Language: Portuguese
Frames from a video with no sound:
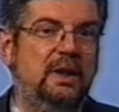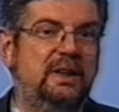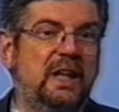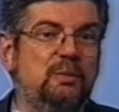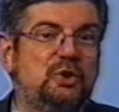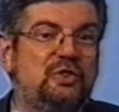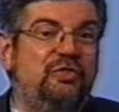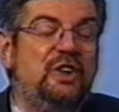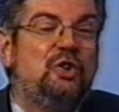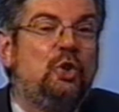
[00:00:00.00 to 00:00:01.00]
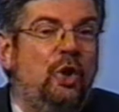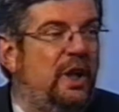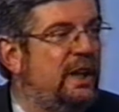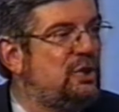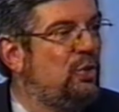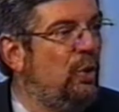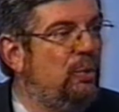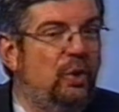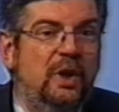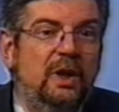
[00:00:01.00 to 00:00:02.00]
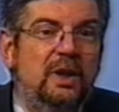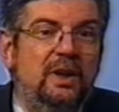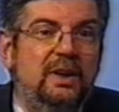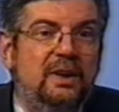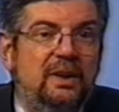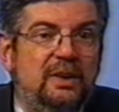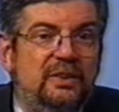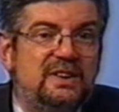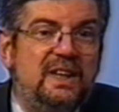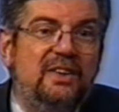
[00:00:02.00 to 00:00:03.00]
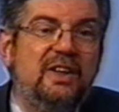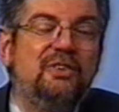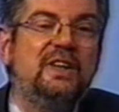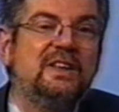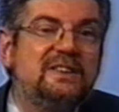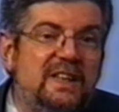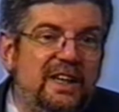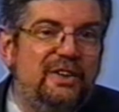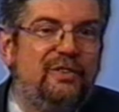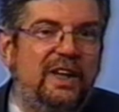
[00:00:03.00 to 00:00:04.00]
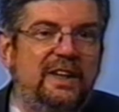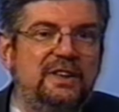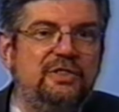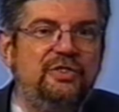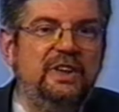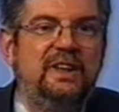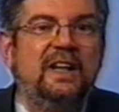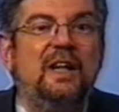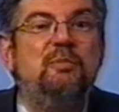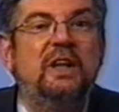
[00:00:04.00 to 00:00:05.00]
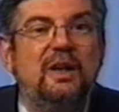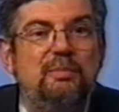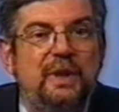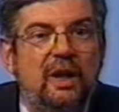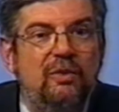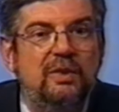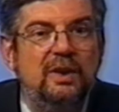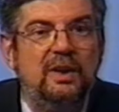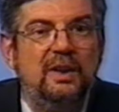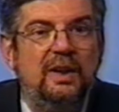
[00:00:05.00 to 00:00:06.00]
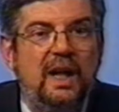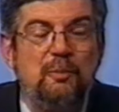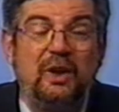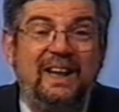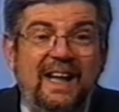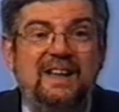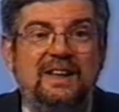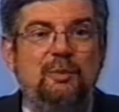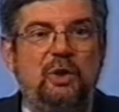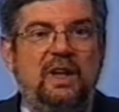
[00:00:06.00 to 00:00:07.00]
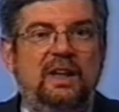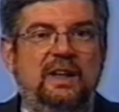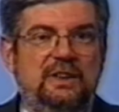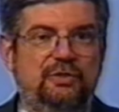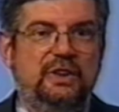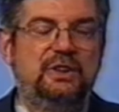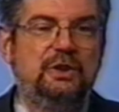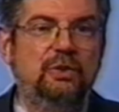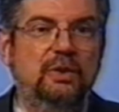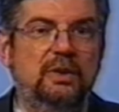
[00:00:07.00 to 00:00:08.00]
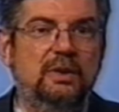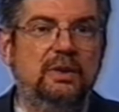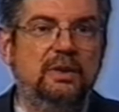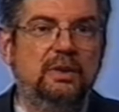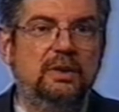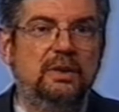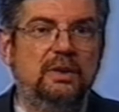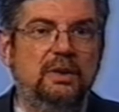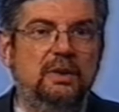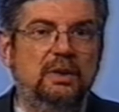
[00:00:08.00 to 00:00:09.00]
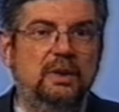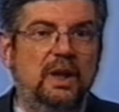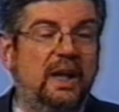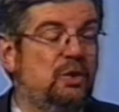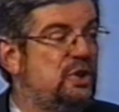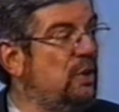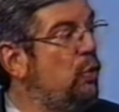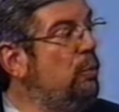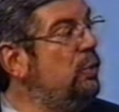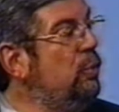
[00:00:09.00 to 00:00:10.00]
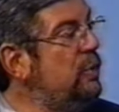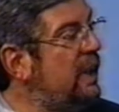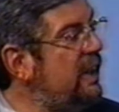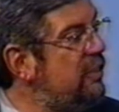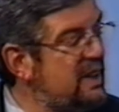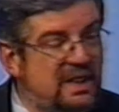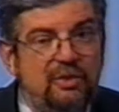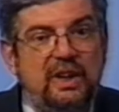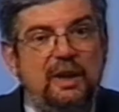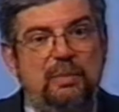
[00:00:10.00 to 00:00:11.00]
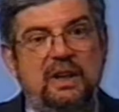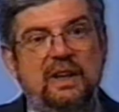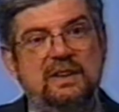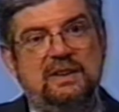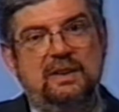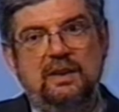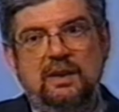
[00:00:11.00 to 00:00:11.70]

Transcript: termos vitórias como o Estado era o terceiro em qualidade de vida, é bicampeão, a queda da mortalidade infantil, a redução como nunca da evasão, da repetência.